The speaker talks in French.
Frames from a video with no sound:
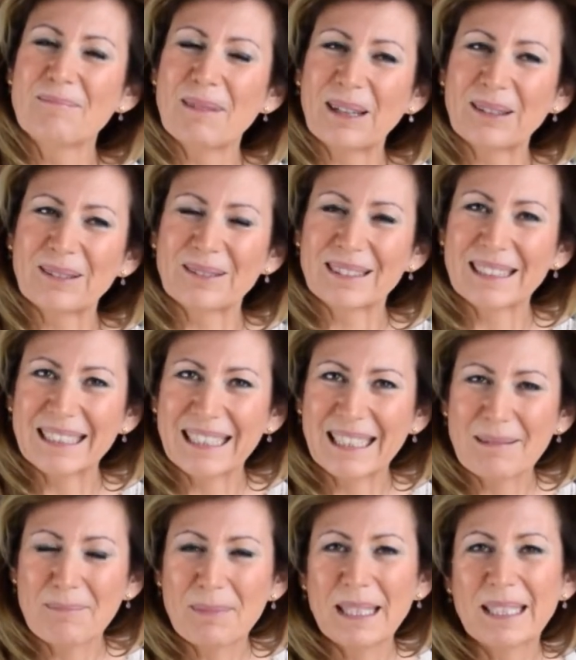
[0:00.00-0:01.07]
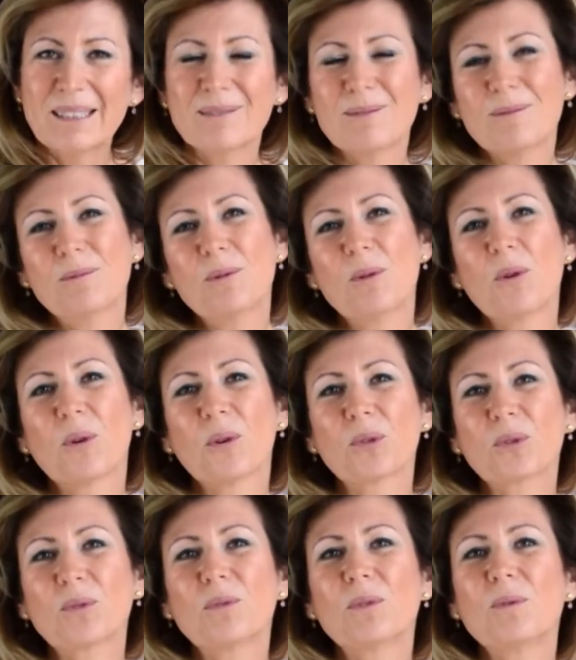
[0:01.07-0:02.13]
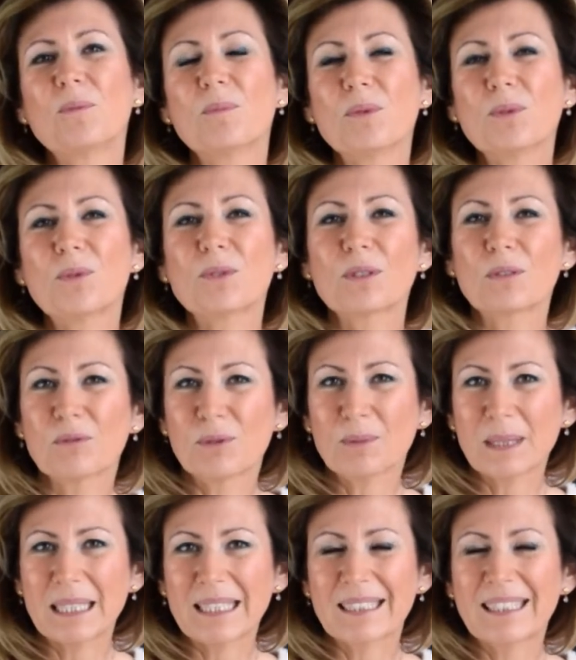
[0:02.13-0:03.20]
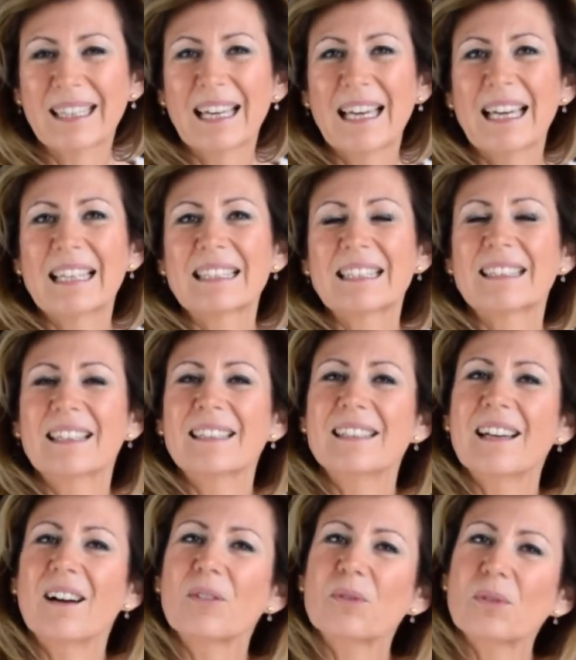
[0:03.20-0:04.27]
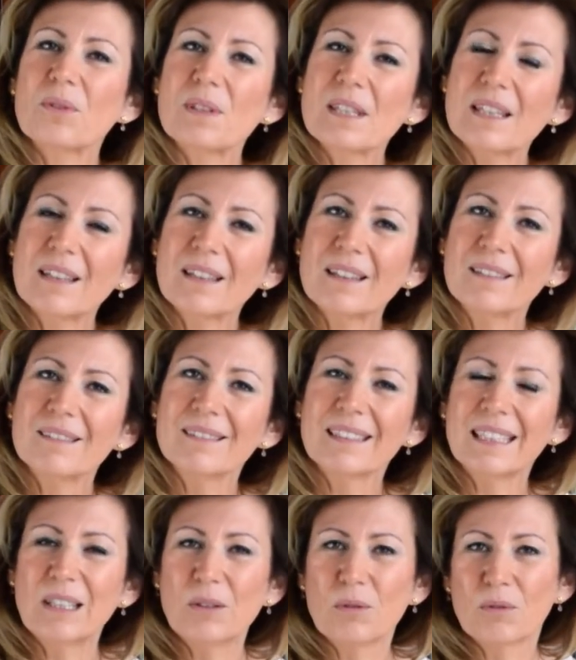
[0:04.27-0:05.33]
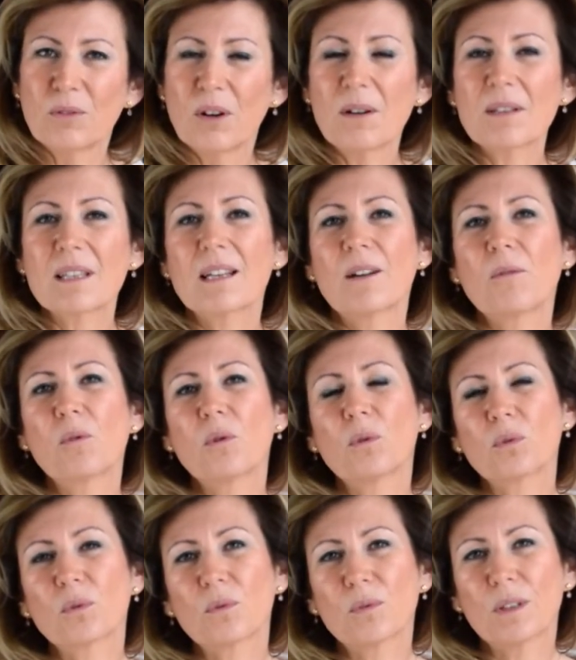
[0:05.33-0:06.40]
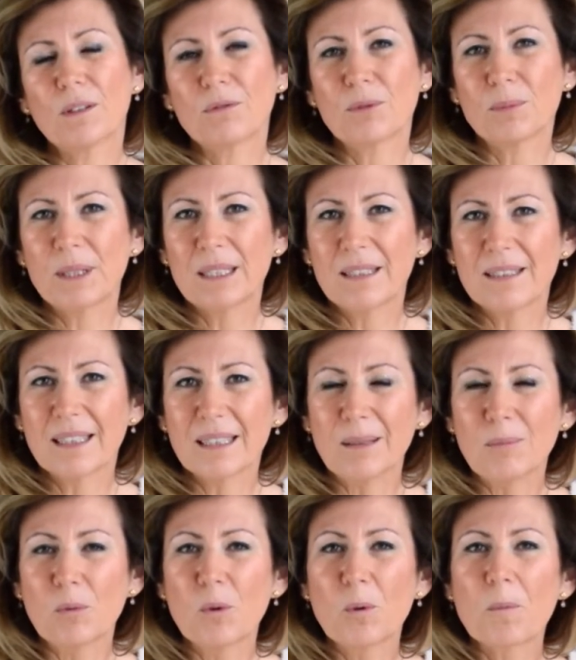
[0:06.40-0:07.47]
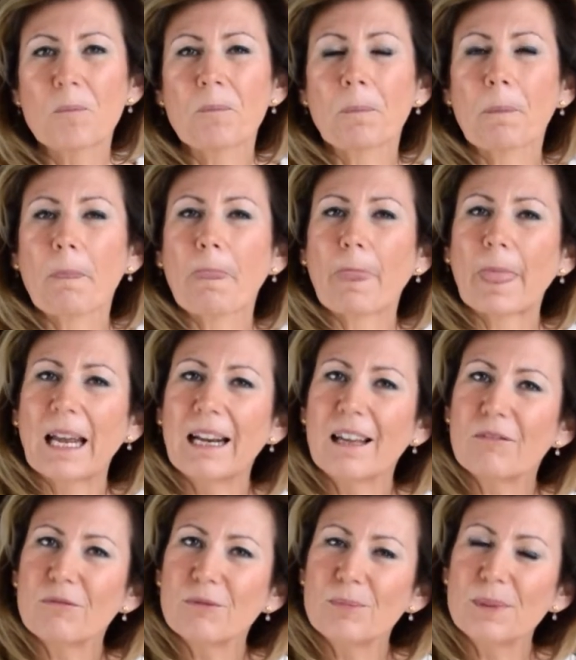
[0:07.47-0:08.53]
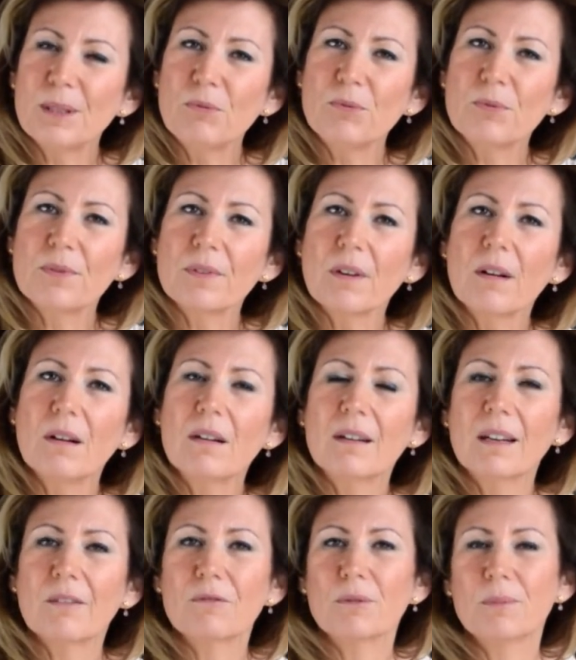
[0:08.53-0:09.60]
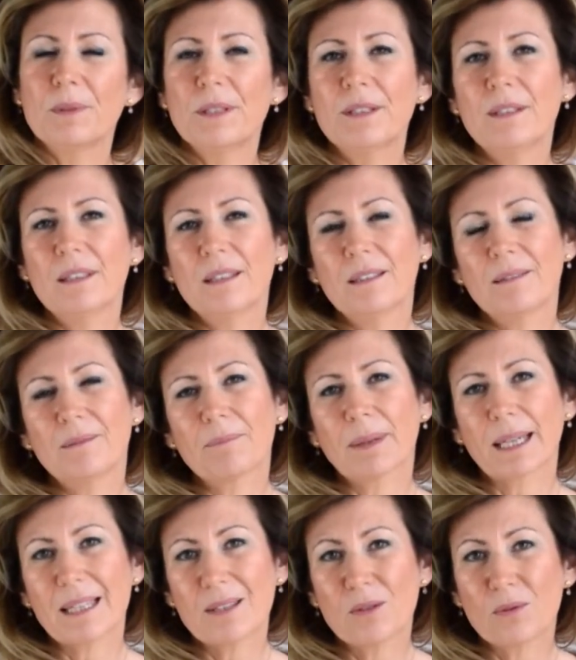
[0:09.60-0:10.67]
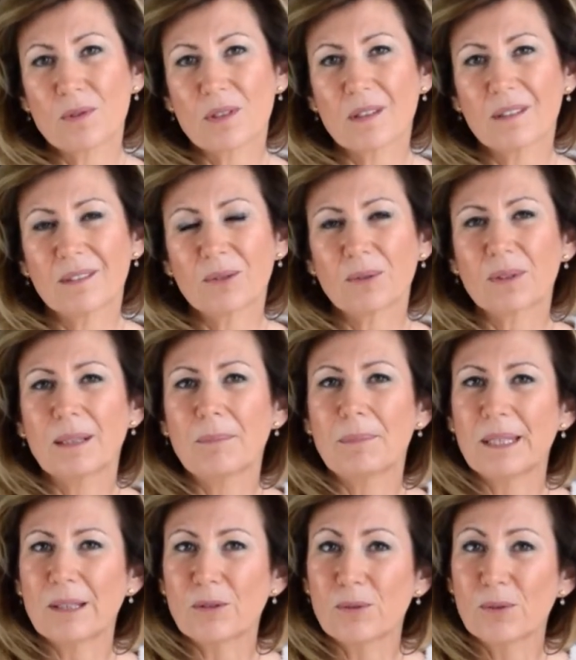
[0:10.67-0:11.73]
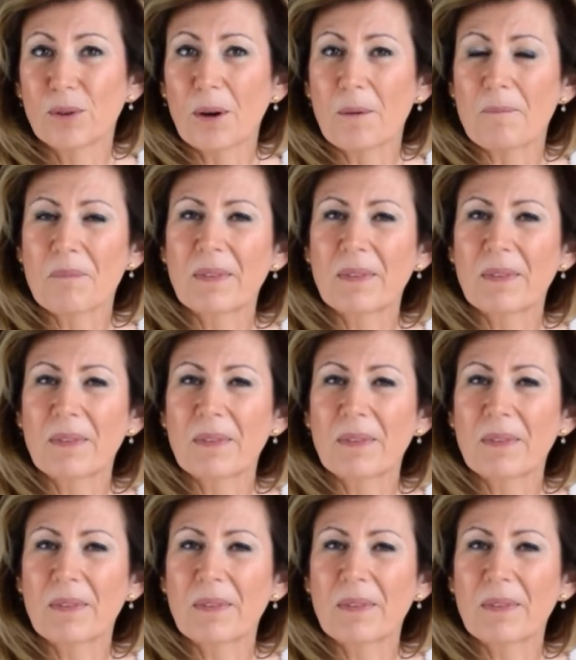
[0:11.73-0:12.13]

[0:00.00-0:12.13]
pardon, c'est les pics où on retrouve le plus de gens phobiques. C'est-à-dire entre 5 ans et 9 ans, c'est là où on retrouve les phobies des animaux, la phobie du sang, la phobie des euh, prises de sang, donc des piqûres,